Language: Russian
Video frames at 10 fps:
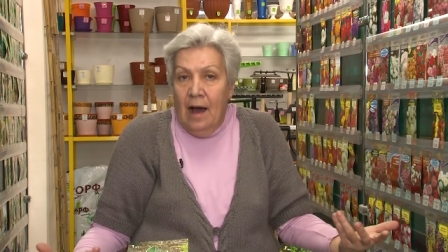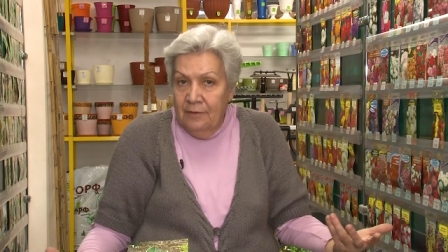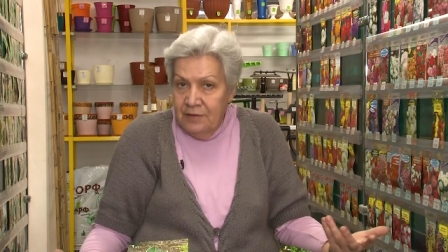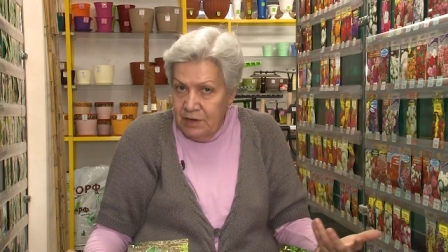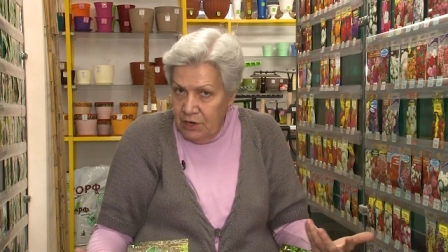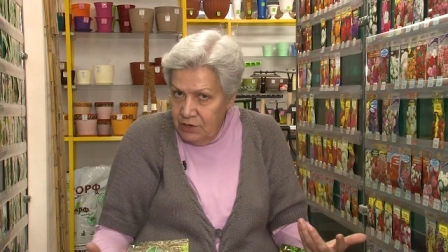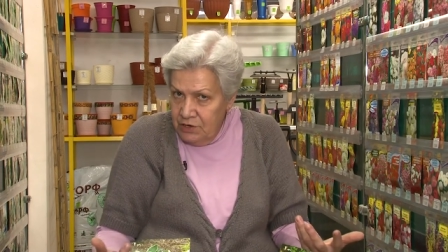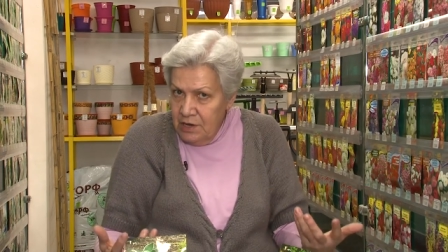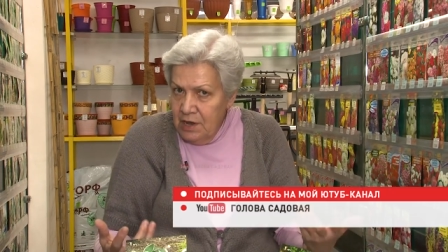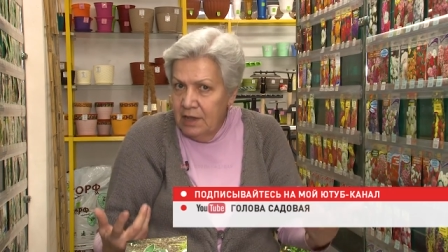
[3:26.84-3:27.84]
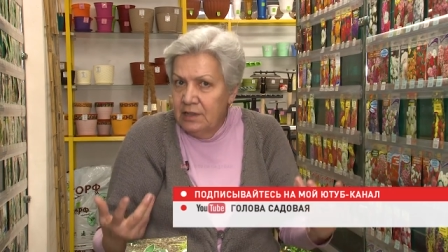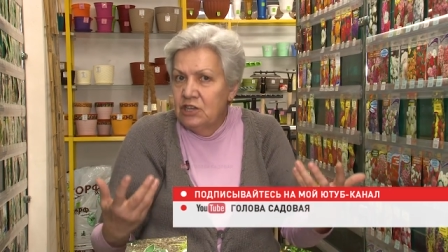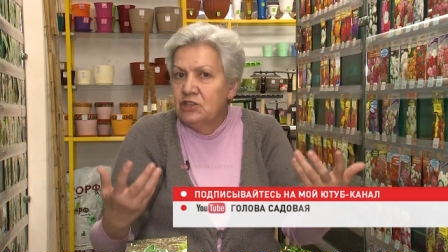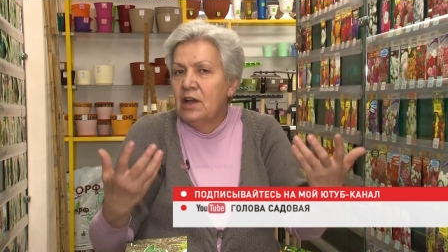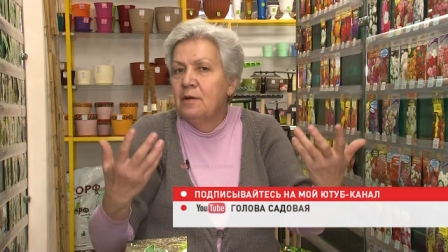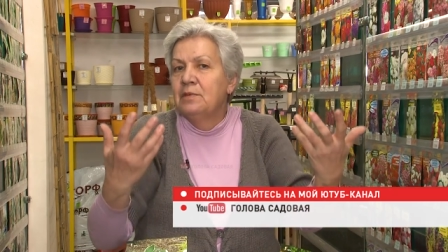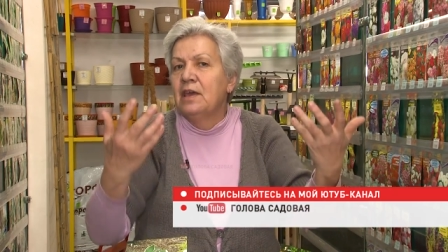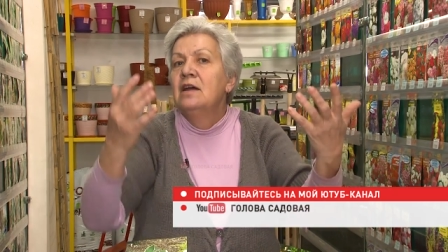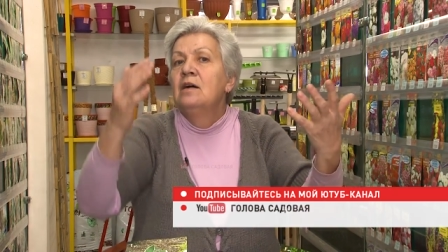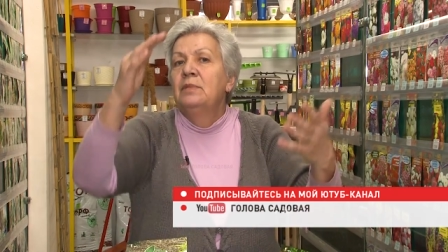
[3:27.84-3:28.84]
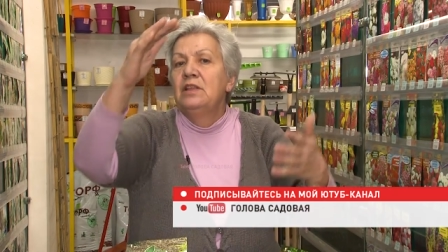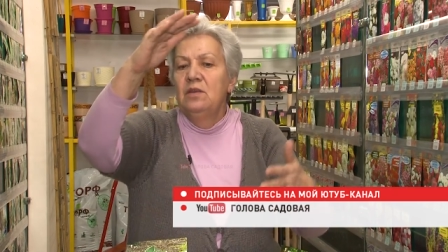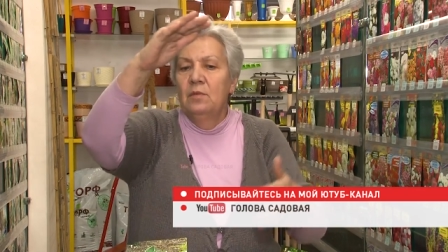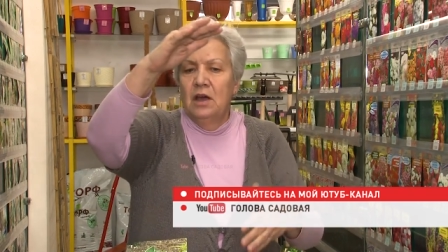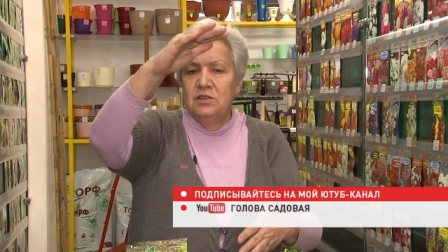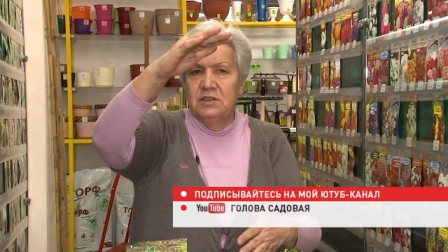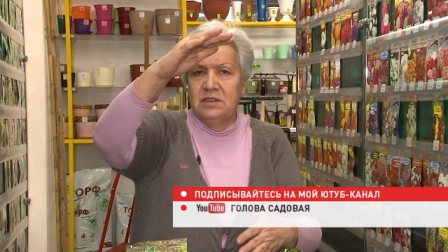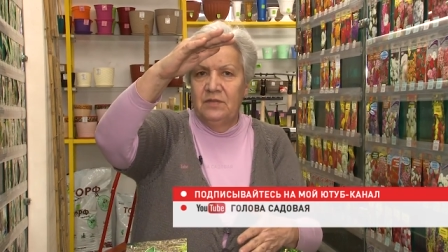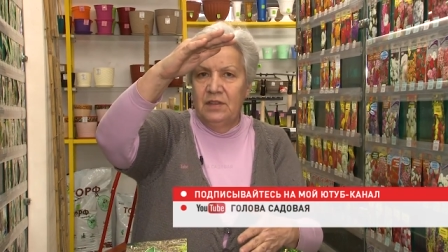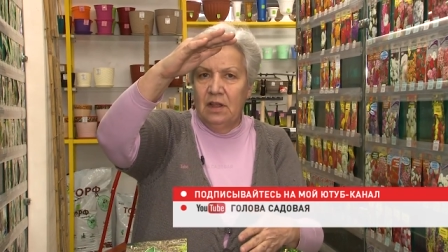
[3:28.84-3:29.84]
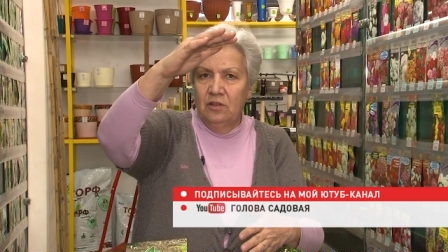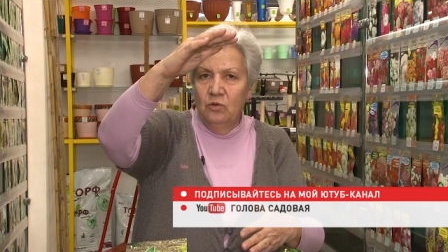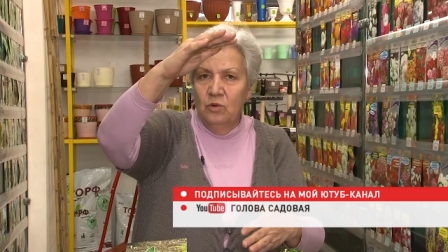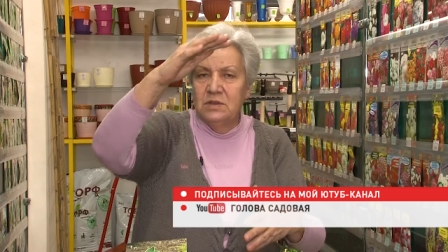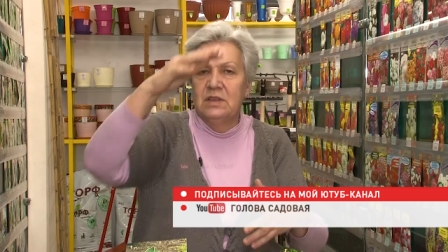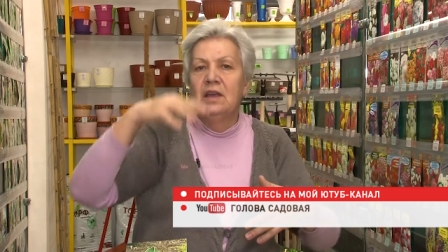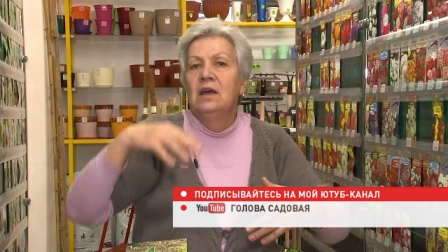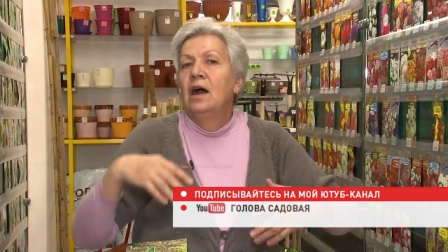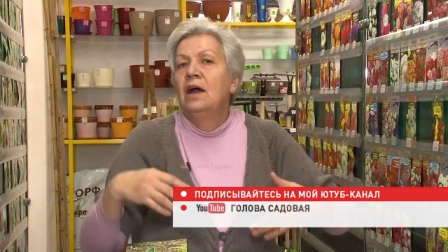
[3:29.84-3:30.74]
а в середине этой шапки поднимаются цветоносы.